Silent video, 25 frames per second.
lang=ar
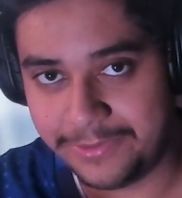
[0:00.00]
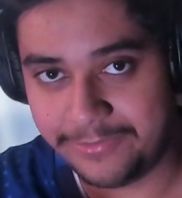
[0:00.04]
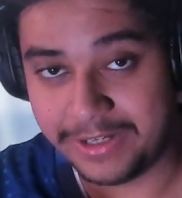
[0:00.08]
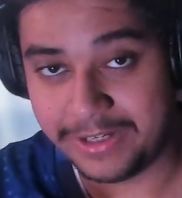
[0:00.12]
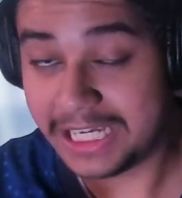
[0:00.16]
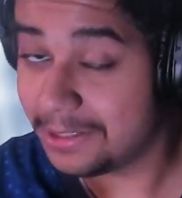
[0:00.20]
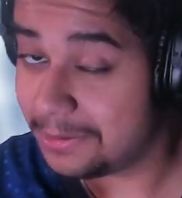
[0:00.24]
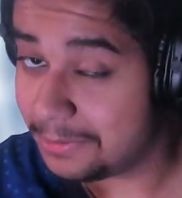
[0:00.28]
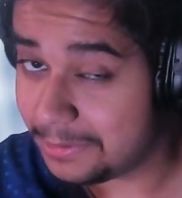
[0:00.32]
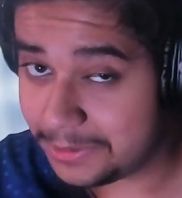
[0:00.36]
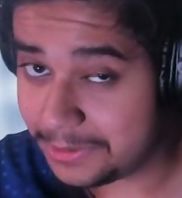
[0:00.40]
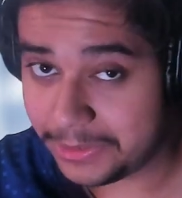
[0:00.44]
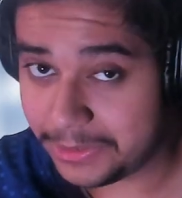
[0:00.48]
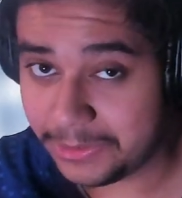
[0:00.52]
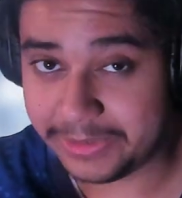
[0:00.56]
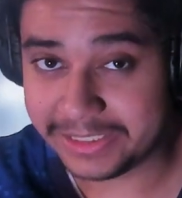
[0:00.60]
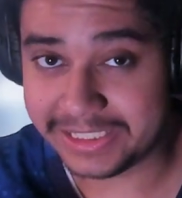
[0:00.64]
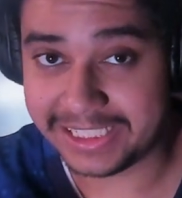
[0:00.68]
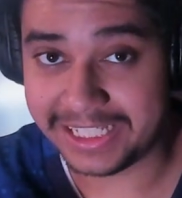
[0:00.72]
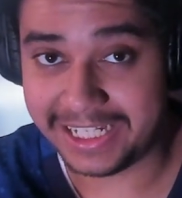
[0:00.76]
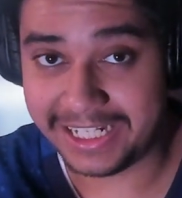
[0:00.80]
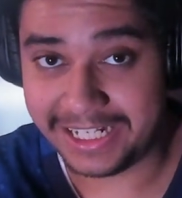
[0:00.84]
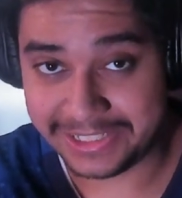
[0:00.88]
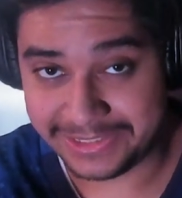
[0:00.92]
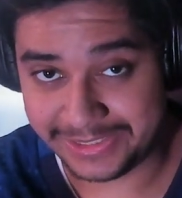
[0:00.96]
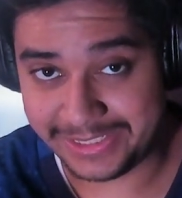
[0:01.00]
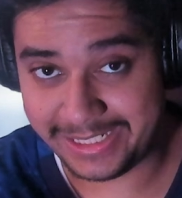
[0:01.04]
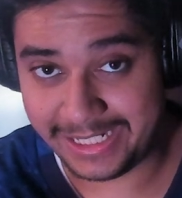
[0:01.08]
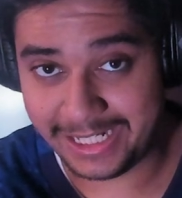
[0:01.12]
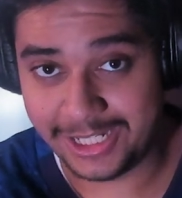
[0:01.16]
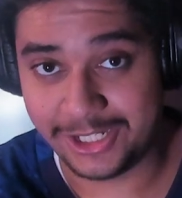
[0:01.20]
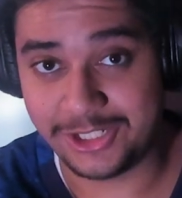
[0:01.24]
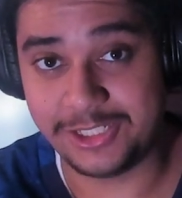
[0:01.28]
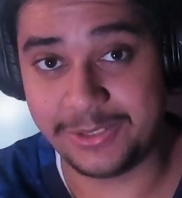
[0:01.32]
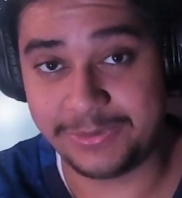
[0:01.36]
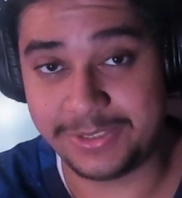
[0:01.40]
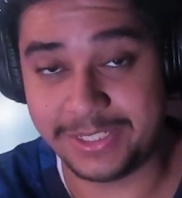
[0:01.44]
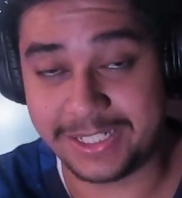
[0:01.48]
قبل ما يبدا المقطع لا تنسى اللايك
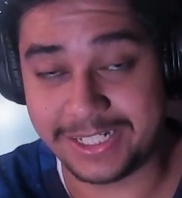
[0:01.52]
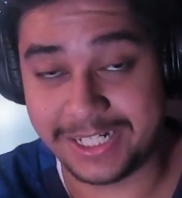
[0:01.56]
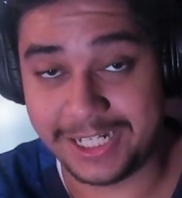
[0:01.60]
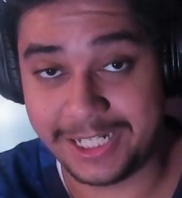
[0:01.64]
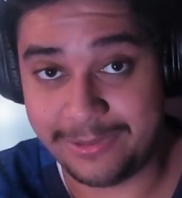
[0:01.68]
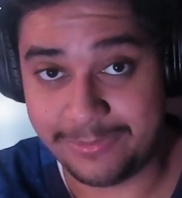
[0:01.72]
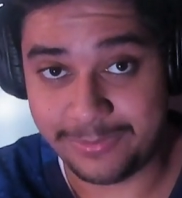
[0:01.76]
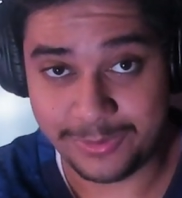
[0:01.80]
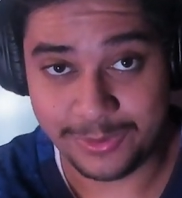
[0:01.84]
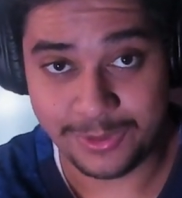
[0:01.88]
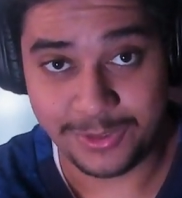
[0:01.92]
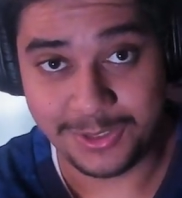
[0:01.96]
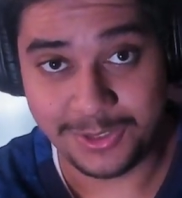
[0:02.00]
سبسكرايب